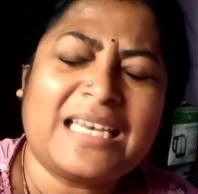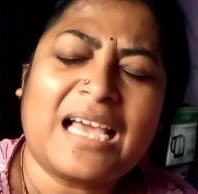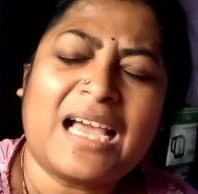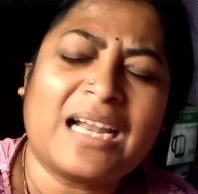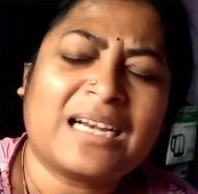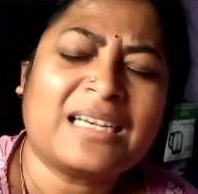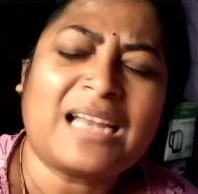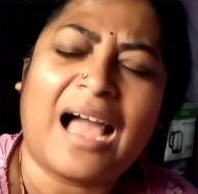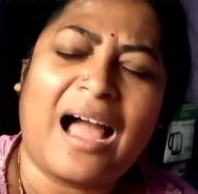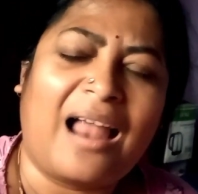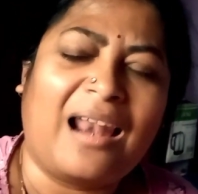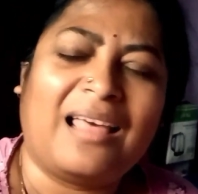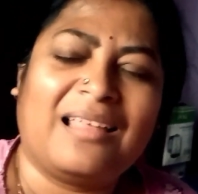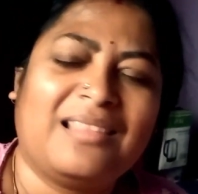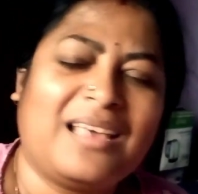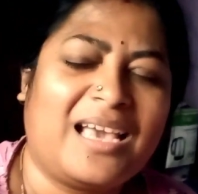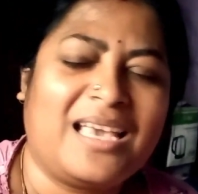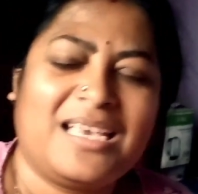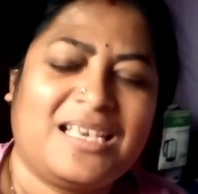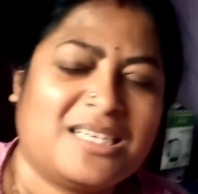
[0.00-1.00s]
এটা একটা
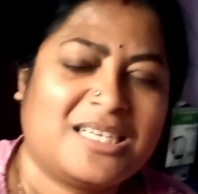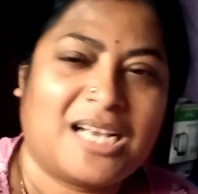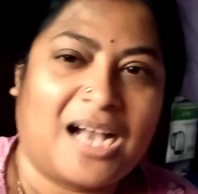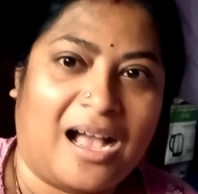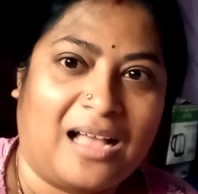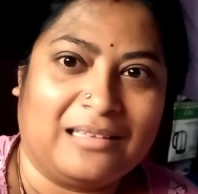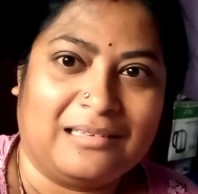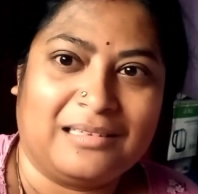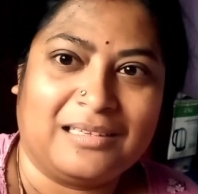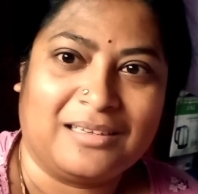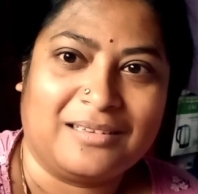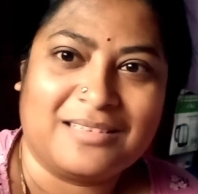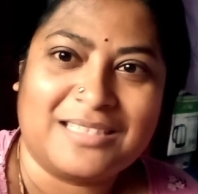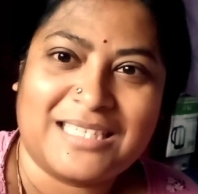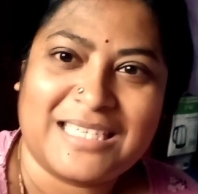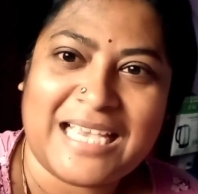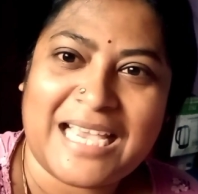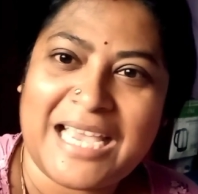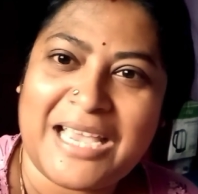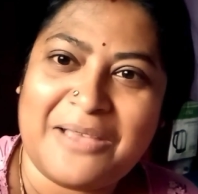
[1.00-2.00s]
আলাদাই স্বাদ
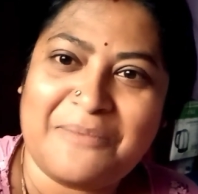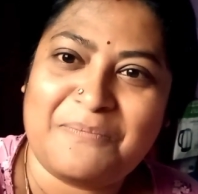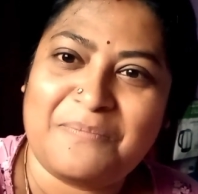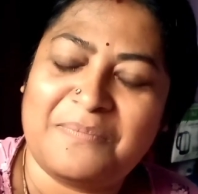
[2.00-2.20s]
যে